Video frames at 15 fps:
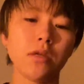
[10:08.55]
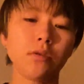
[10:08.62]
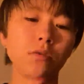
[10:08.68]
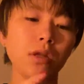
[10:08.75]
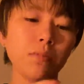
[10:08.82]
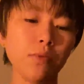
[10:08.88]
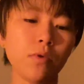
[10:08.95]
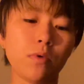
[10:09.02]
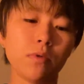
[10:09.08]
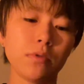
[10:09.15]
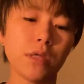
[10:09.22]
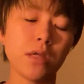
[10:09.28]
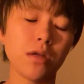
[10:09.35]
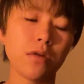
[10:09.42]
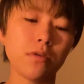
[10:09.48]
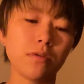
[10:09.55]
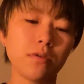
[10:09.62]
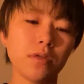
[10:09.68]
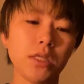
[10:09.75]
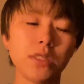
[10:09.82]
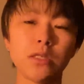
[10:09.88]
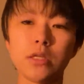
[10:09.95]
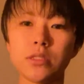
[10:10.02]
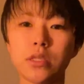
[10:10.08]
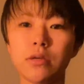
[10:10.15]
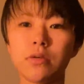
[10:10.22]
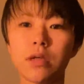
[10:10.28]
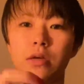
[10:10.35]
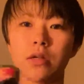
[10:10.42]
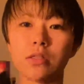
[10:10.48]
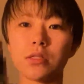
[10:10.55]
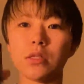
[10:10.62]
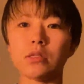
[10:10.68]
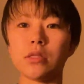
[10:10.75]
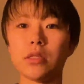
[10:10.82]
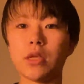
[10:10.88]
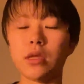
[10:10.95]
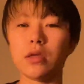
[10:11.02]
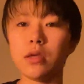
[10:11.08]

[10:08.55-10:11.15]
これも大学1年生ぐらいから使ってて、